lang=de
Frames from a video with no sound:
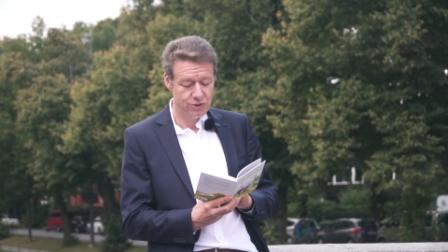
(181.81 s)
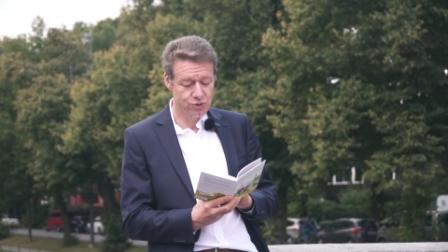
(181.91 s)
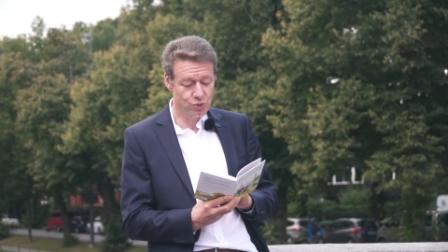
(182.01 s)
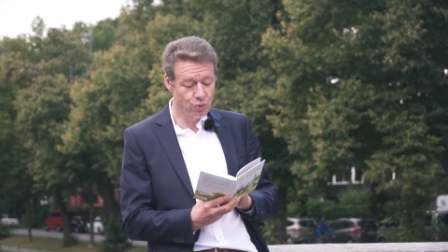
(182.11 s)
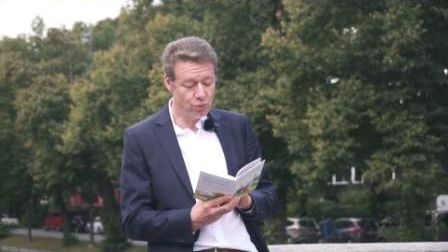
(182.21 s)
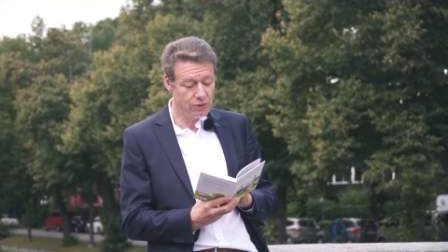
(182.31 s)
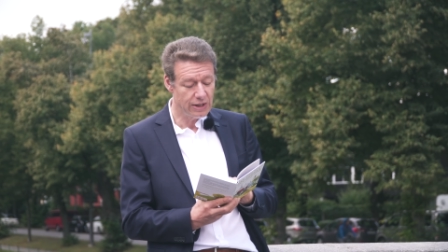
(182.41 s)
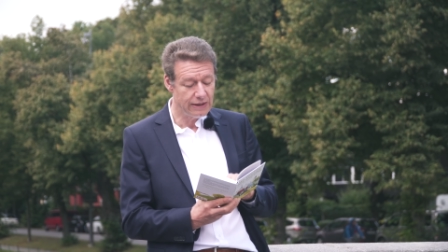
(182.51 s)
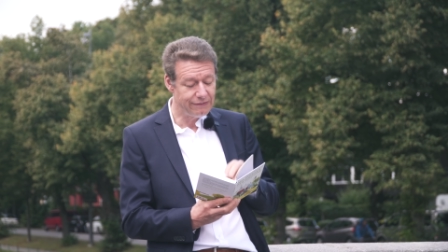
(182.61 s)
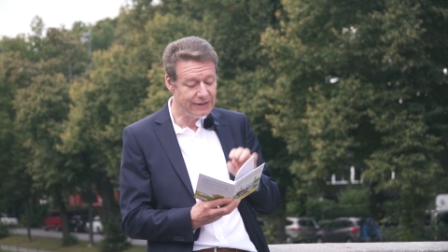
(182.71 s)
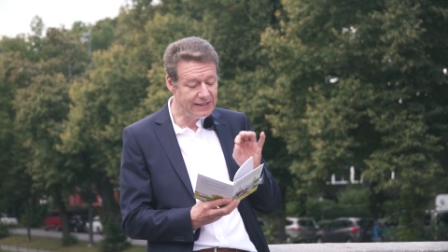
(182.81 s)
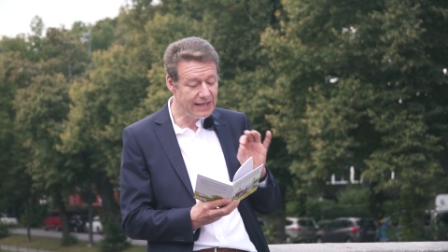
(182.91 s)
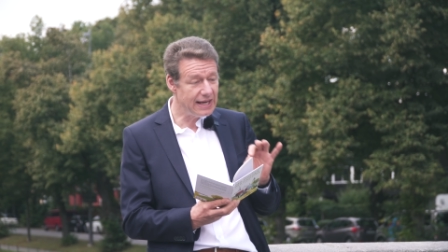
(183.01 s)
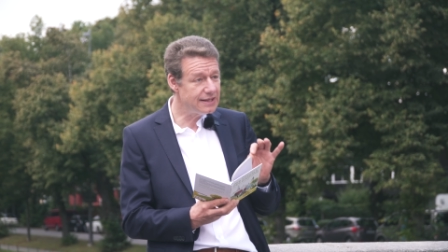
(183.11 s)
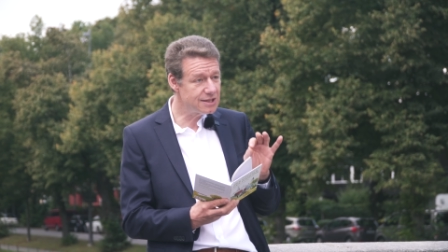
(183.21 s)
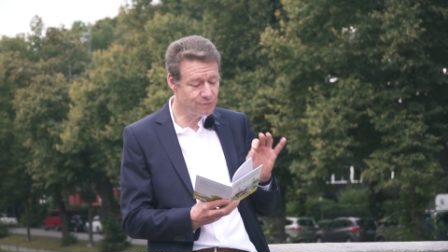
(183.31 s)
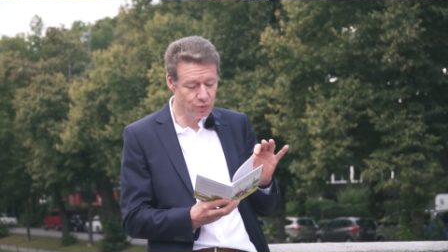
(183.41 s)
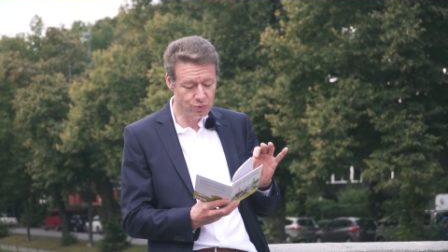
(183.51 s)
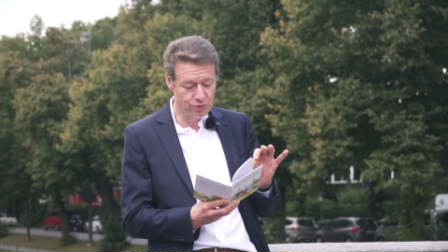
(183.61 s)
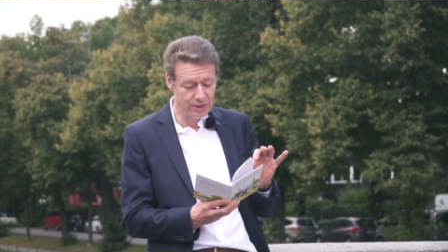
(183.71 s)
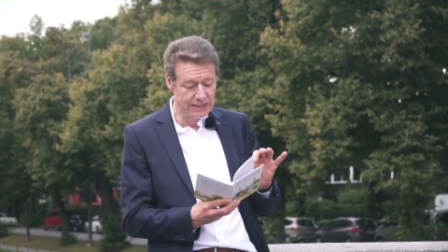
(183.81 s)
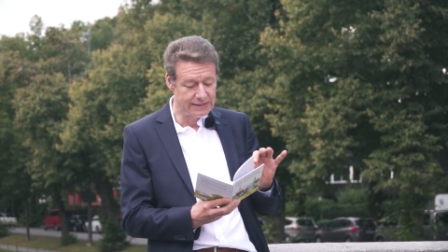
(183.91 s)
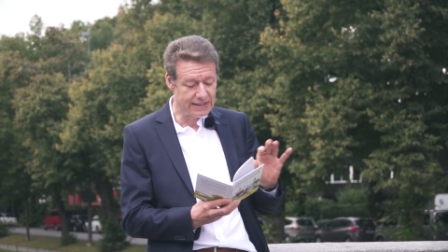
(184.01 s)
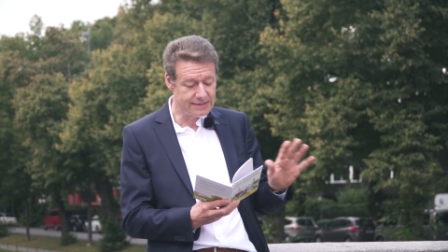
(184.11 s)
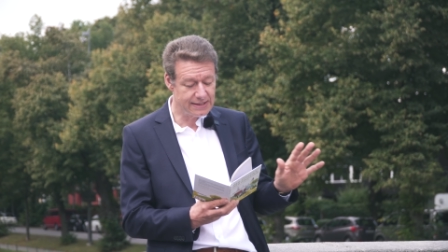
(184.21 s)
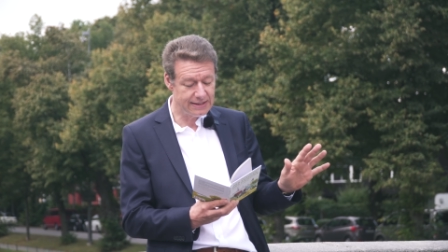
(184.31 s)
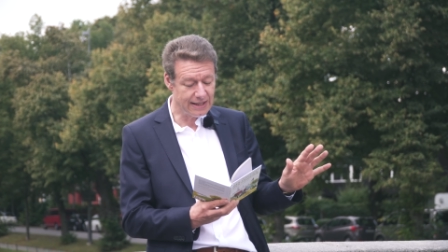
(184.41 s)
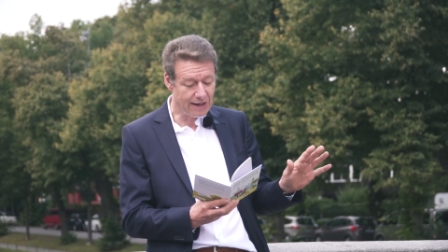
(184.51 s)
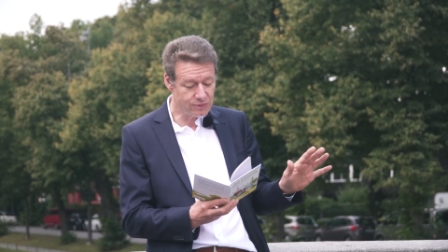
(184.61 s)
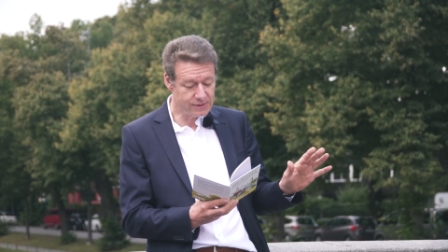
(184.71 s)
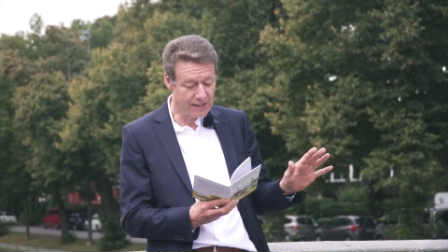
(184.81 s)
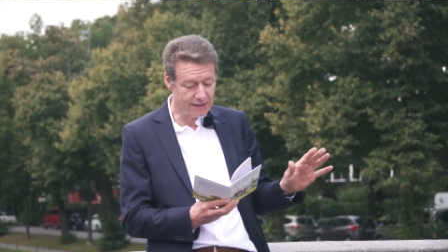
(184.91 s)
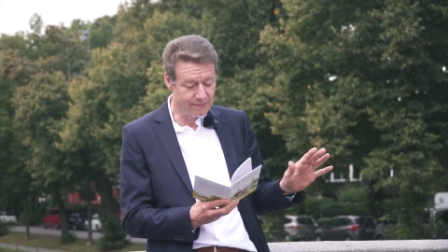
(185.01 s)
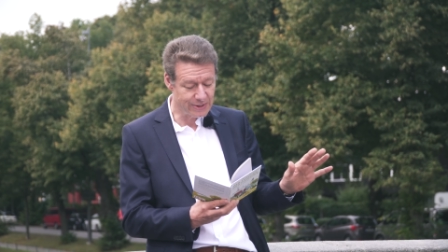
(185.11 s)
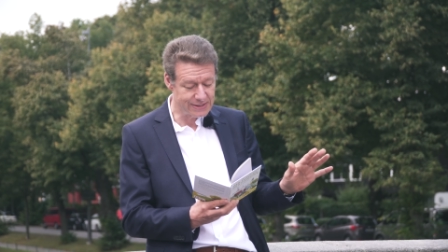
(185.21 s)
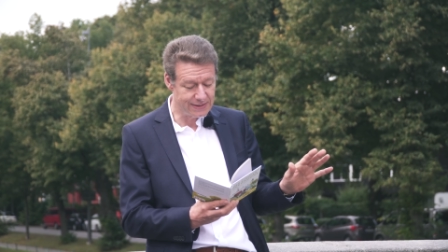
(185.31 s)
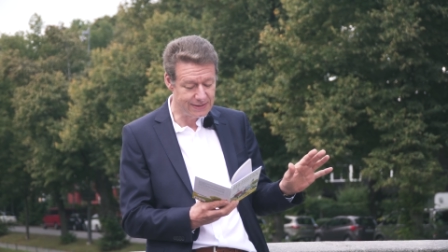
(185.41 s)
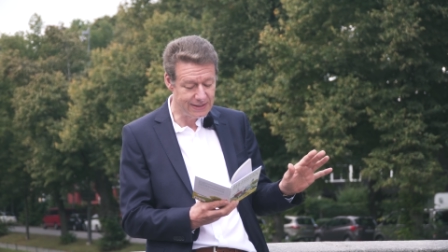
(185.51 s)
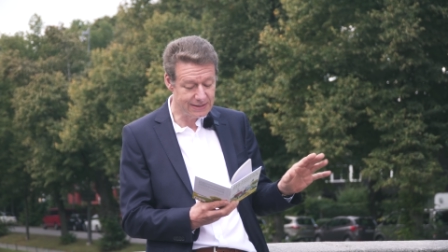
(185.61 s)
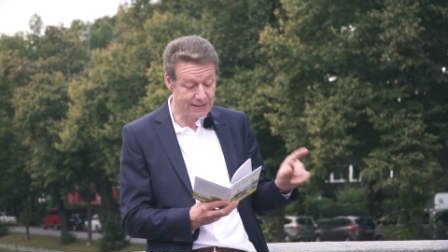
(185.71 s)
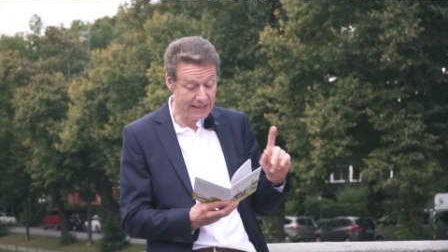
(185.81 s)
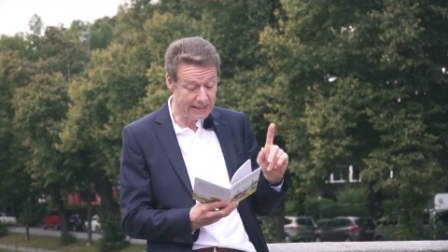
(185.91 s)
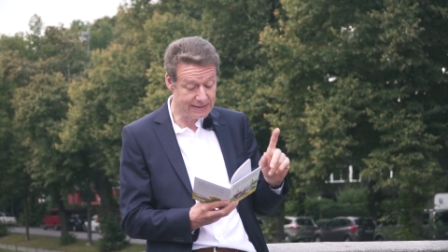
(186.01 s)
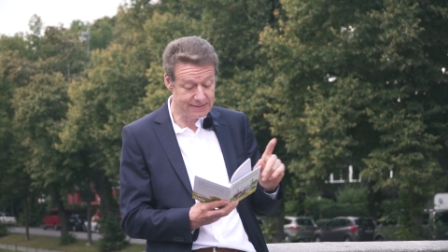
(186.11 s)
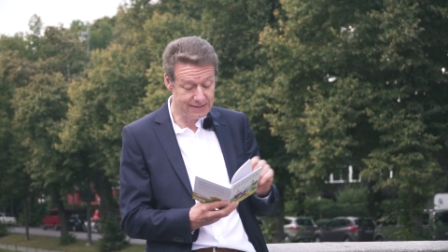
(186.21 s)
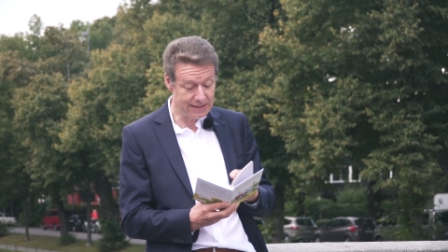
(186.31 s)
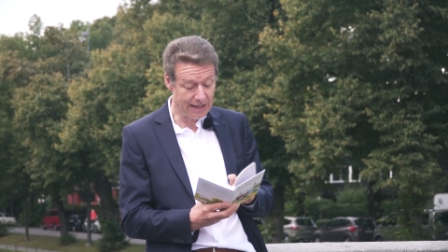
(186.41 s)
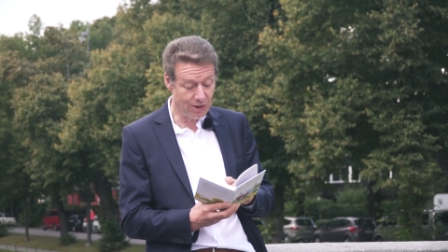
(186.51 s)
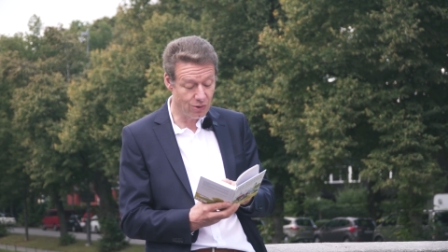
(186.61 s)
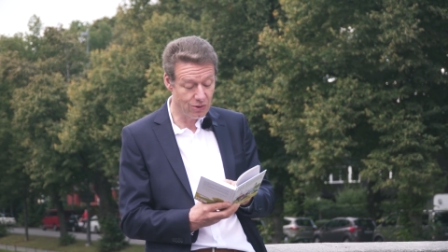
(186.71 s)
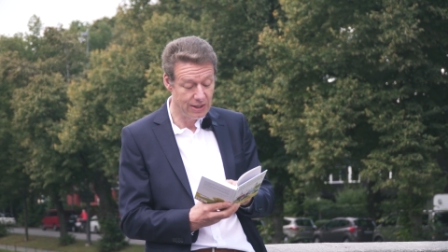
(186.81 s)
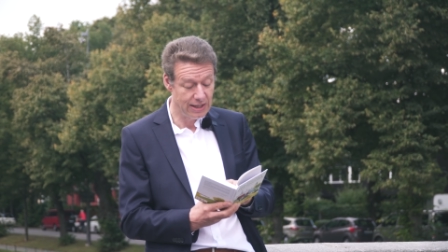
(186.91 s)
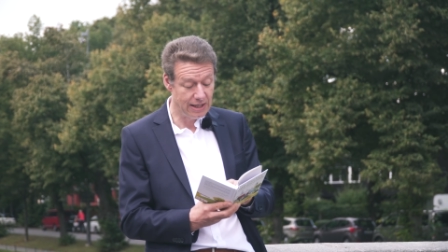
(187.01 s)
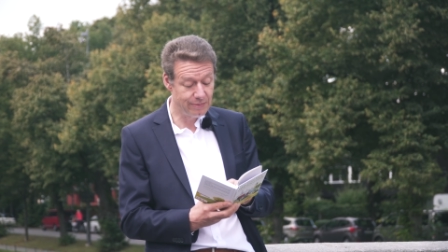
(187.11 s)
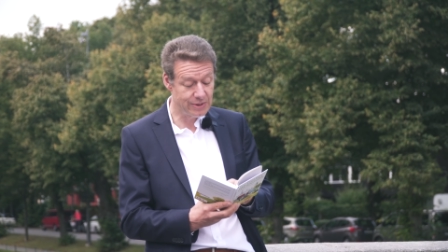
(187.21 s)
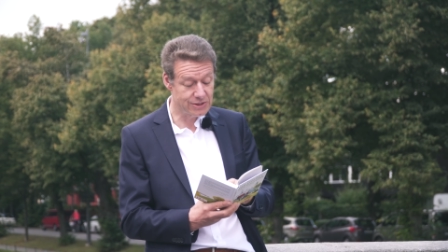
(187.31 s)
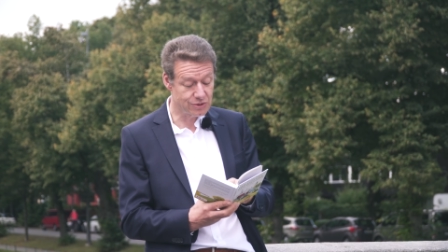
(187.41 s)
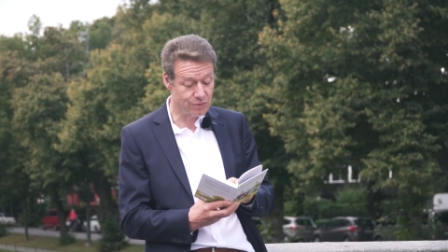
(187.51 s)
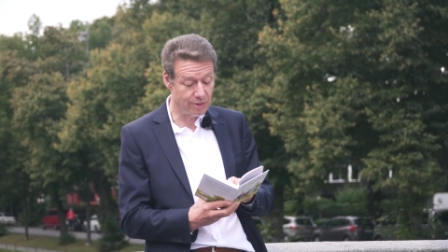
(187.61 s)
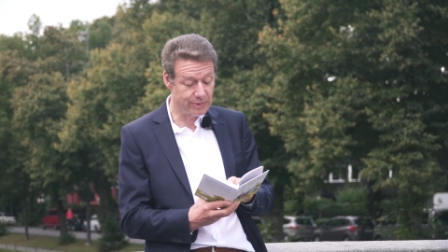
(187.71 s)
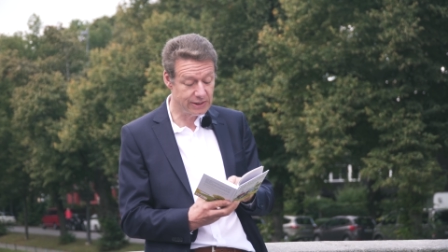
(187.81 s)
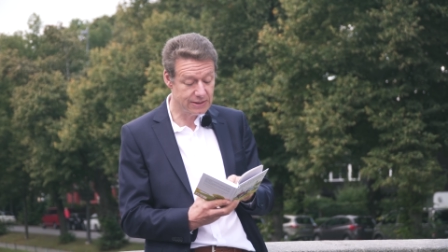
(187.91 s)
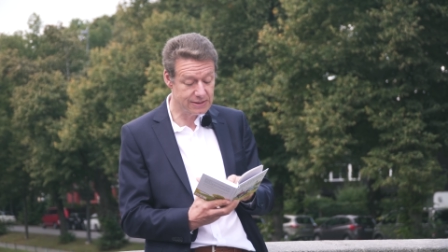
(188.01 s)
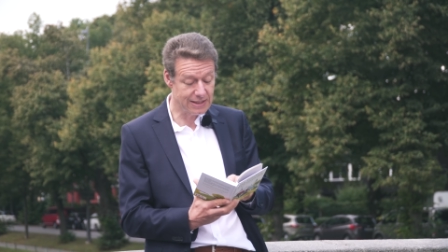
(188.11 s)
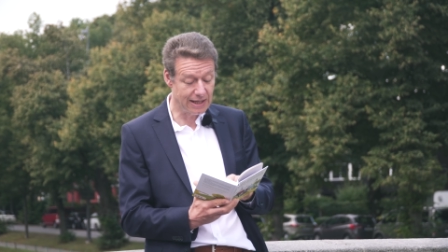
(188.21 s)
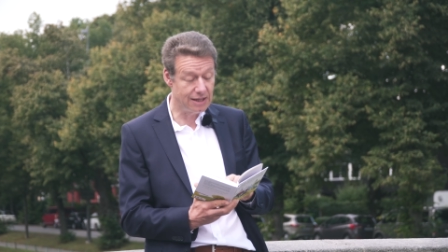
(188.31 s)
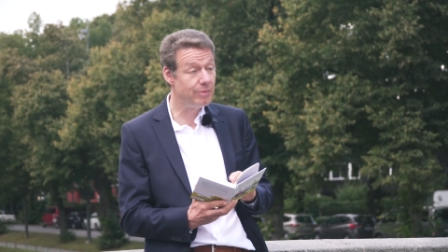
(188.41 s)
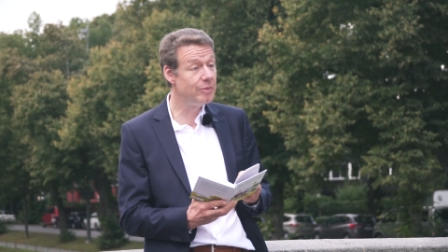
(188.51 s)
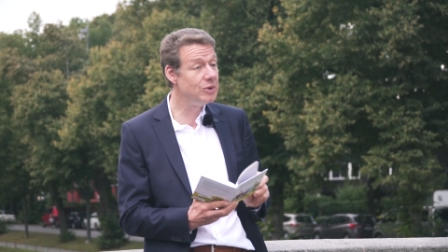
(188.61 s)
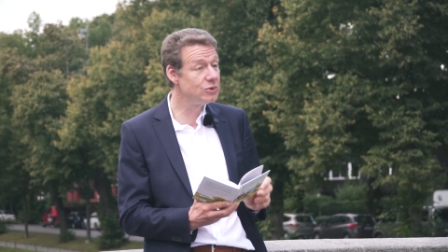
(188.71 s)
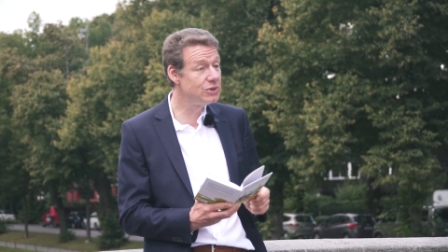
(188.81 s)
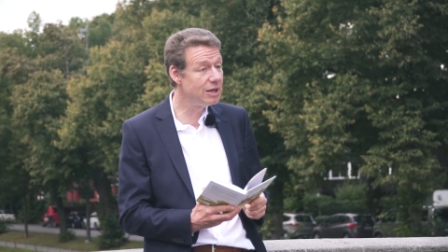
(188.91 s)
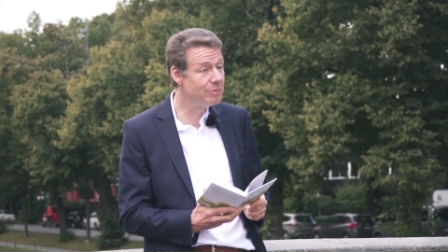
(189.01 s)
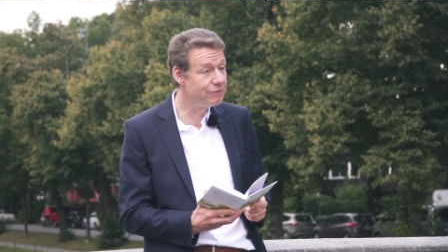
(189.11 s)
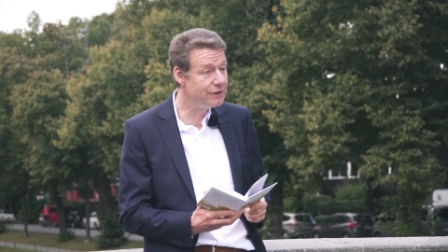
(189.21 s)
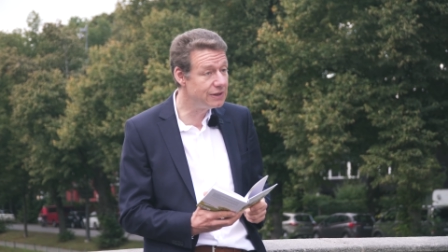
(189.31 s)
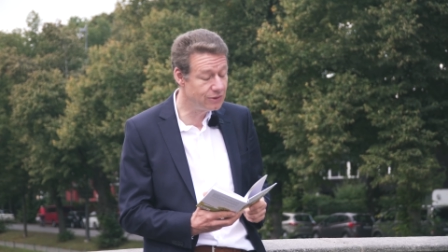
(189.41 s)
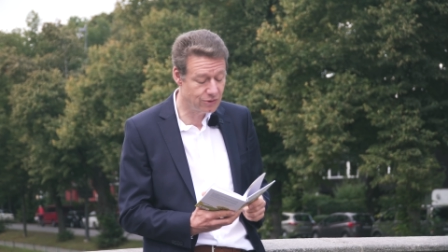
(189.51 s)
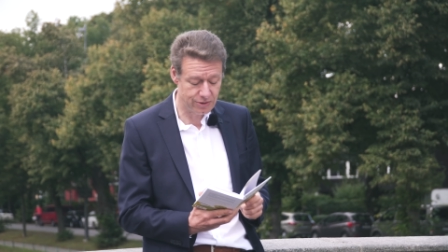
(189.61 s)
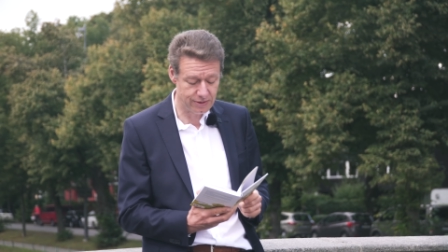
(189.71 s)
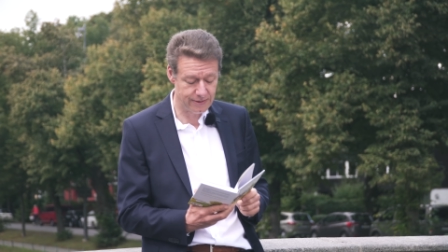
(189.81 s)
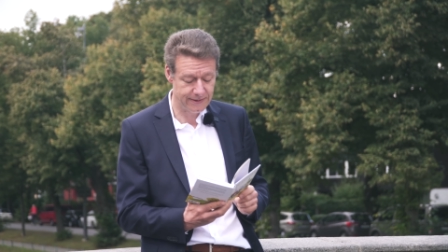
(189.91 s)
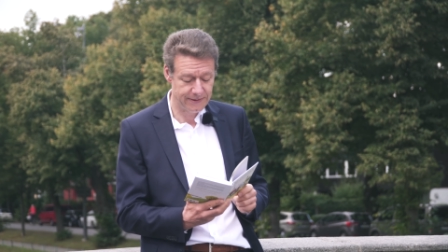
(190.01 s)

So gut wie jedes Buch, das er in der Auslage präsentierte, hätte sich auch in Mrs. Robingtons kleiner Bibliothek befinden können.